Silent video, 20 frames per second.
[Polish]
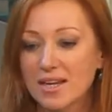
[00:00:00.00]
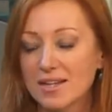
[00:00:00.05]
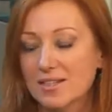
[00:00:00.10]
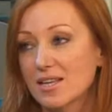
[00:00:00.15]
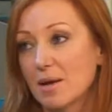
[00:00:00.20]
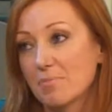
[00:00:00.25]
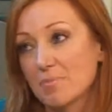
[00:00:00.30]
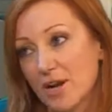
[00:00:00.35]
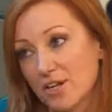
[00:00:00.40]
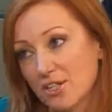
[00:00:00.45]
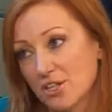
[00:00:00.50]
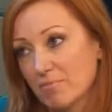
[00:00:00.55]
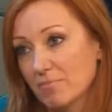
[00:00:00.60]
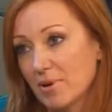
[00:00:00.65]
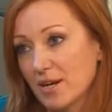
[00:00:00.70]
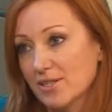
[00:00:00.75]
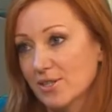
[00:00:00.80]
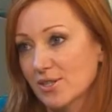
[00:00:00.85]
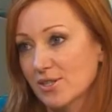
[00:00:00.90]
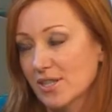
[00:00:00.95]
Zapraszam
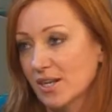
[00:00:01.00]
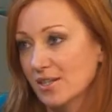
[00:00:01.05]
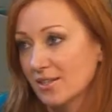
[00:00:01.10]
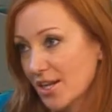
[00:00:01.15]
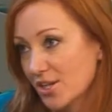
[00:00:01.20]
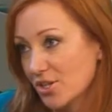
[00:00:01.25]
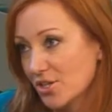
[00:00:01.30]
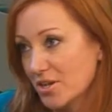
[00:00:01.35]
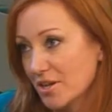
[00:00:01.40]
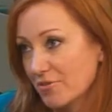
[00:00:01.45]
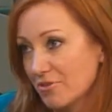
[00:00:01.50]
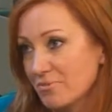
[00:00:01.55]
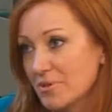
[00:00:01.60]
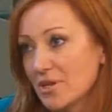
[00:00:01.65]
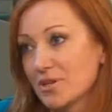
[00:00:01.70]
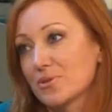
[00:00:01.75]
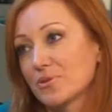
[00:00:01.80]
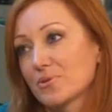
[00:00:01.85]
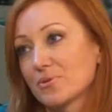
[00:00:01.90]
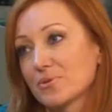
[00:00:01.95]
bardzo serdecznie w
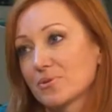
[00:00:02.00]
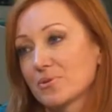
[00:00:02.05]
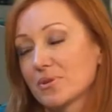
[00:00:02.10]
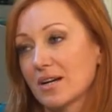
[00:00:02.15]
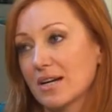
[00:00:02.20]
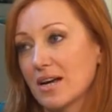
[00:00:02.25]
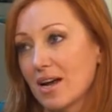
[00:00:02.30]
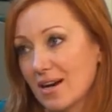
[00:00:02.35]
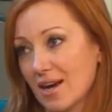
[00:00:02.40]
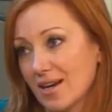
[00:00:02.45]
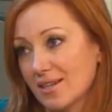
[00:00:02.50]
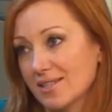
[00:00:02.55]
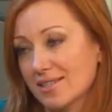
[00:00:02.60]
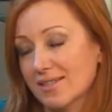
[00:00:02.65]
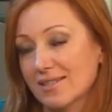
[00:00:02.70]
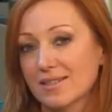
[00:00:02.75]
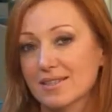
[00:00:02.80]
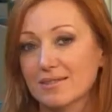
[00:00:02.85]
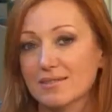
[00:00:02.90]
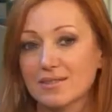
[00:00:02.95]
imieniu
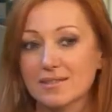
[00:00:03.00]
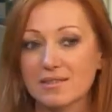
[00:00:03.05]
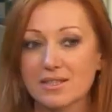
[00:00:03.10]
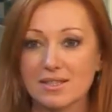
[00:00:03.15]
Galaksy.